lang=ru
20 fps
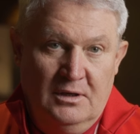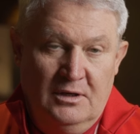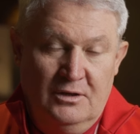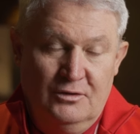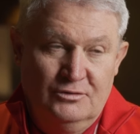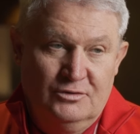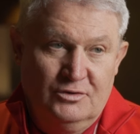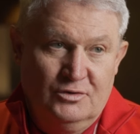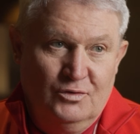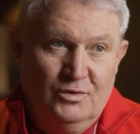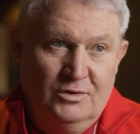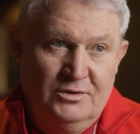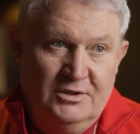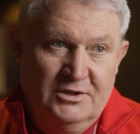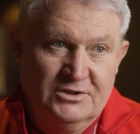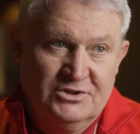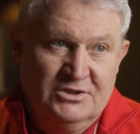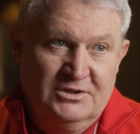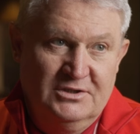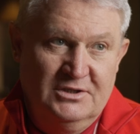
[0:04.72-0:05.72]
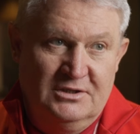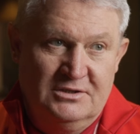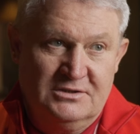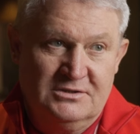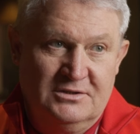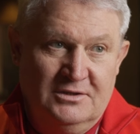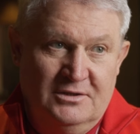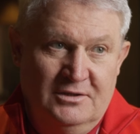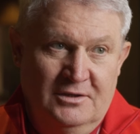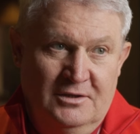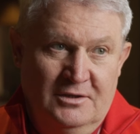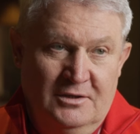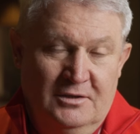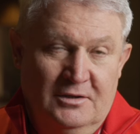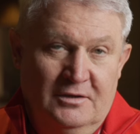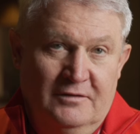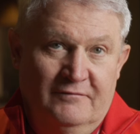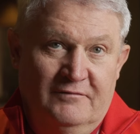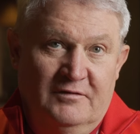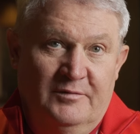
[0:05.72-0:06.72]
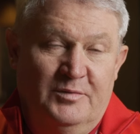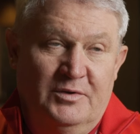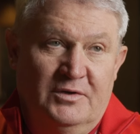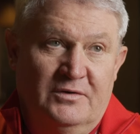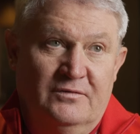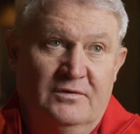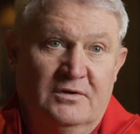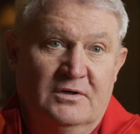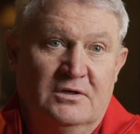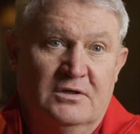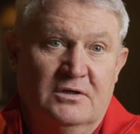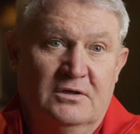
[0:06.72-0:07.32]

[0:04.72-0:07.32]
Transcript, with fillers: А он другой не ожидался. Во-первых,